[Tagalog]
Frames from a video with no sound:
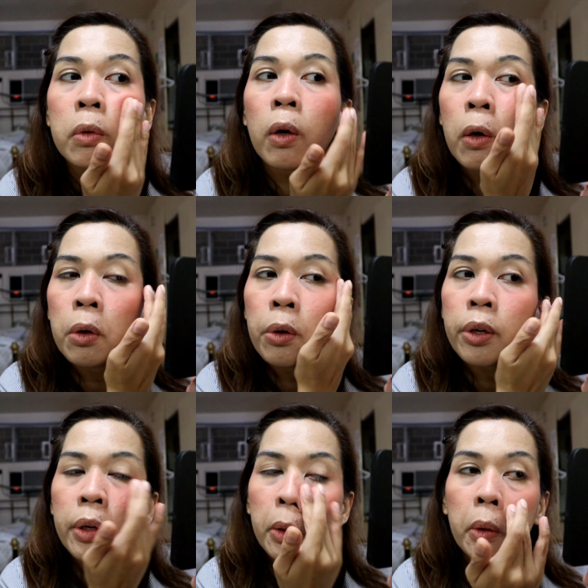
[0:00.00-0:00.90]

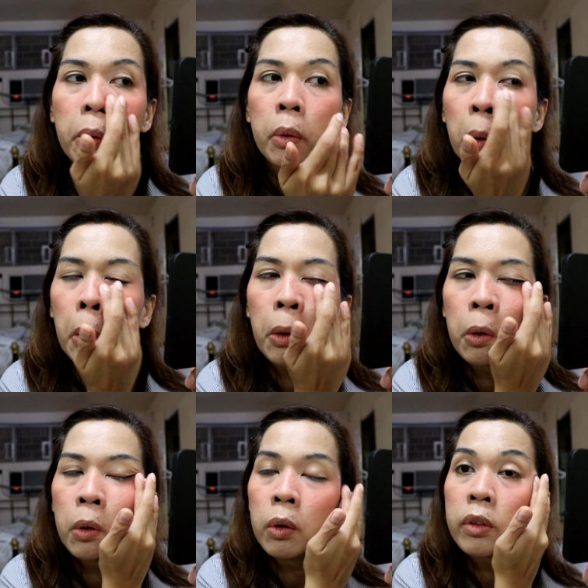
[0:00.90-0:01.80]
color
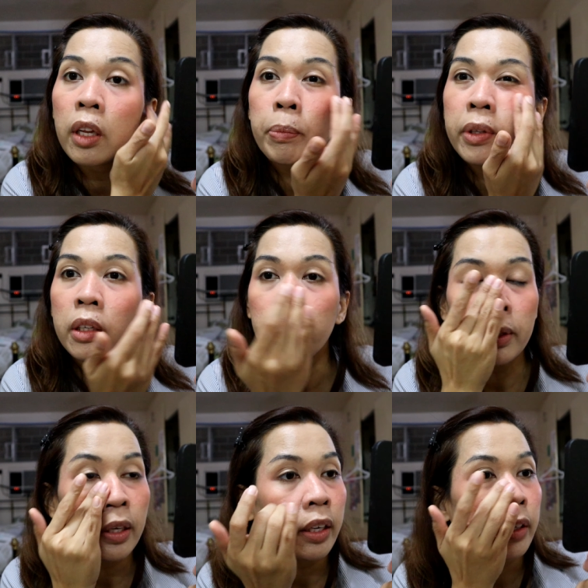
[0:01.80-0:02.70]
na
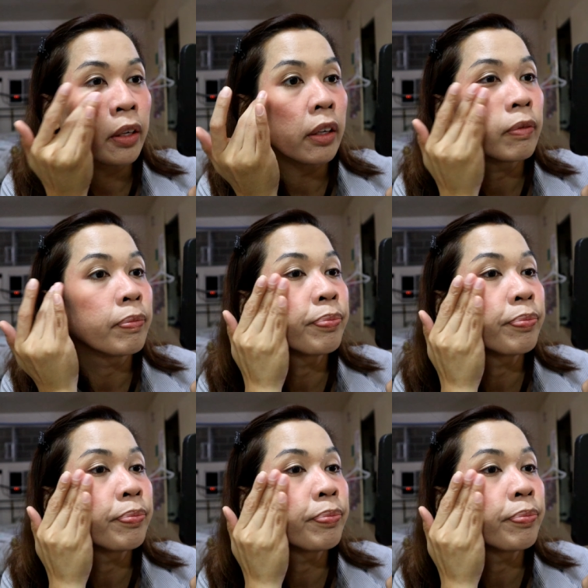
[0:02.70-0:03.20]
binibigay niya.